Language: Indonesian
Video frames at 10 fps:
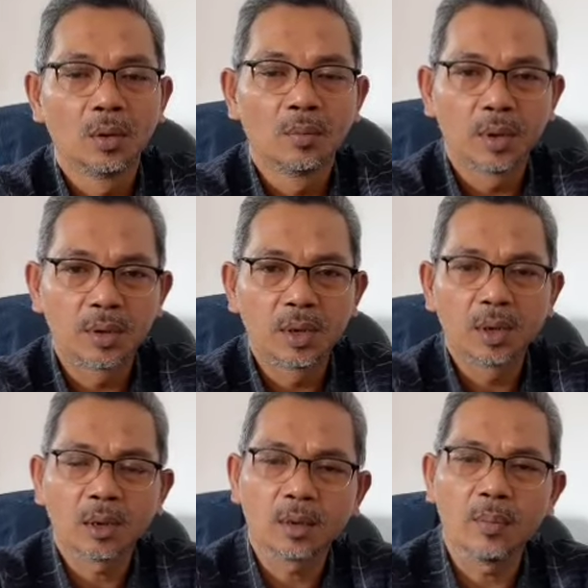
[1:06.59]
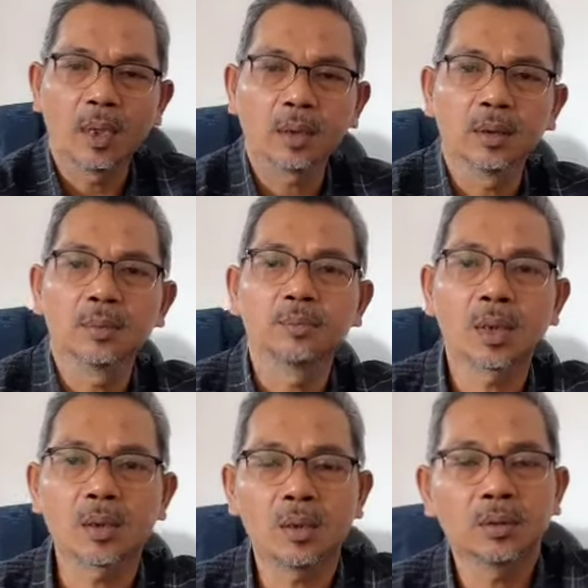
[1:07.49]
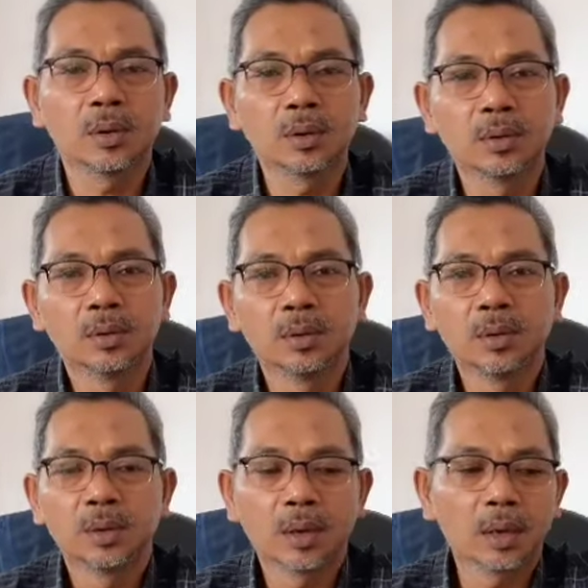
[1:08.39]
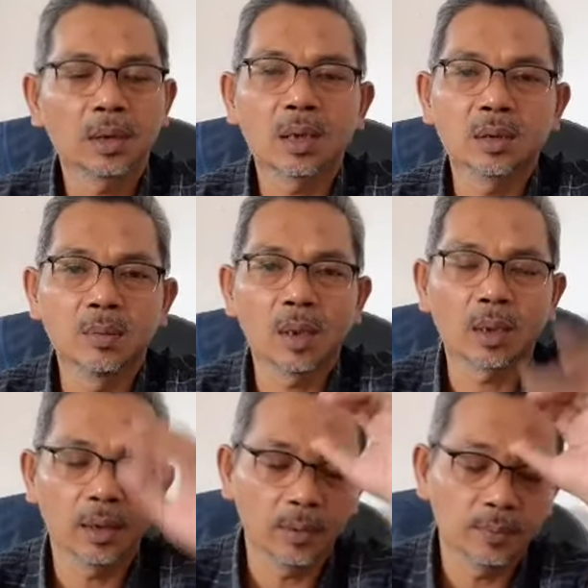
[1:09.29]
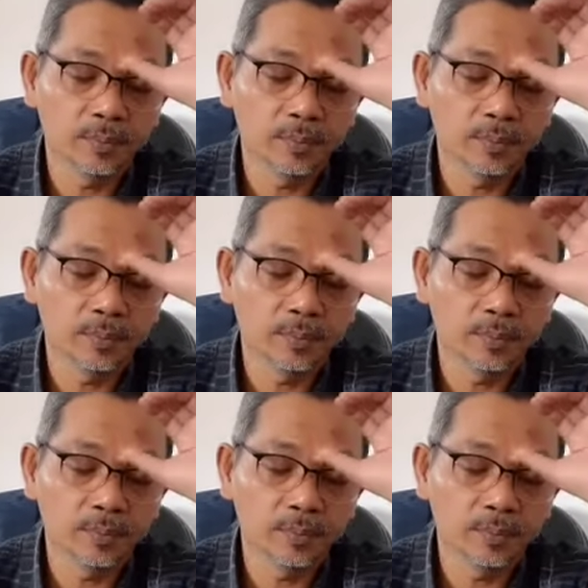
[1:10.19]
Bajingan ke barat nih, pekok. Kita simak ini.